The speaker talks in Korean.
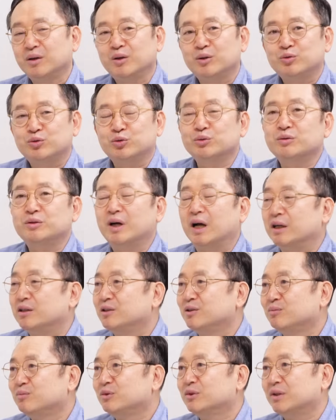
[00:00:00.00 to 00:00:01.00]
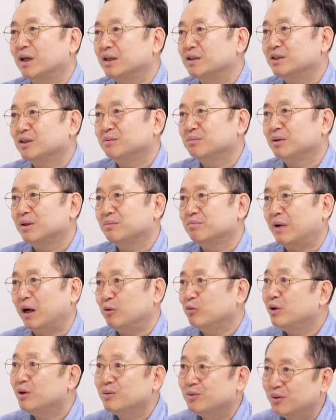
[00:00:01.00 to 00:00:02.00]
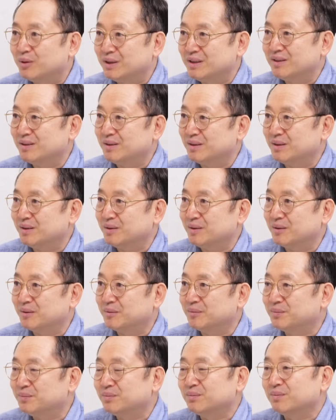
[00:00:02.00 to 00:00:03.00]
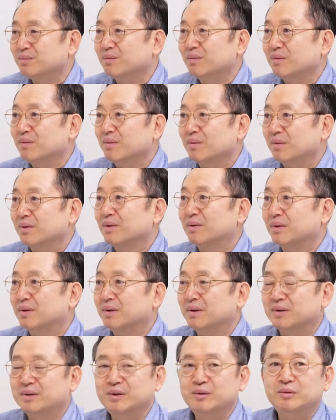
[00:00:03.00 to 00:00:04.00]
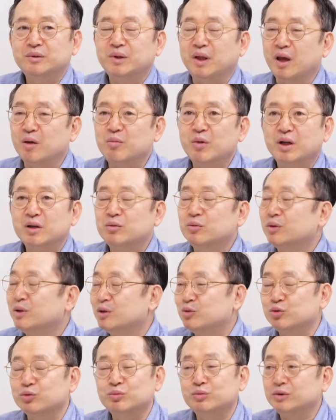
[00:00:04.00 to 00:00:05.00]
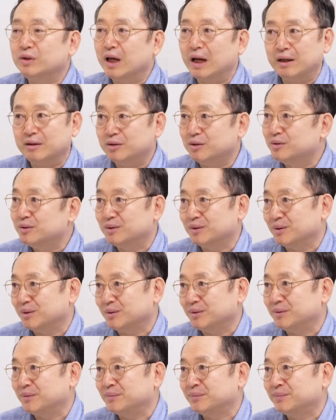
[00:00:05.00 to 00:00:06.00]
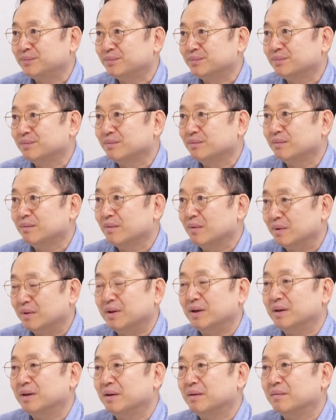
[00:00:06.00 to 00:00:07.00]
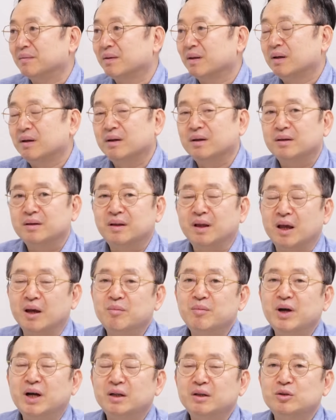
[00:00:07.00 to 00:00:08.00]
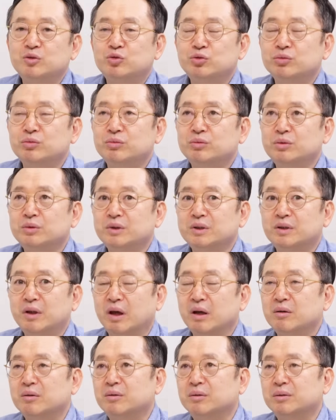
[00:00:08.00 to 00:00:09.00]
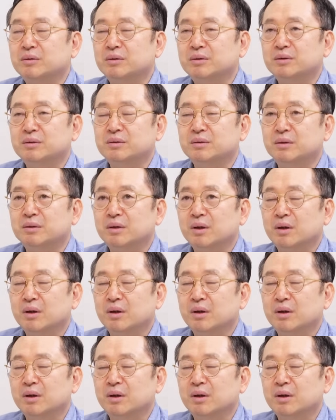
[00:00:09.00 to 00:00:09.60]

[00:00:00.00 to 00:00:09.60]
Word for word: 중국 아시는 분은 아시지만 말도 안 통하잖아요. 음, 그렇죠. 예, 그리고 대만은 원래 중국이 아니었어요. 아, 그래요? 네. 대만이 중국이 된 거는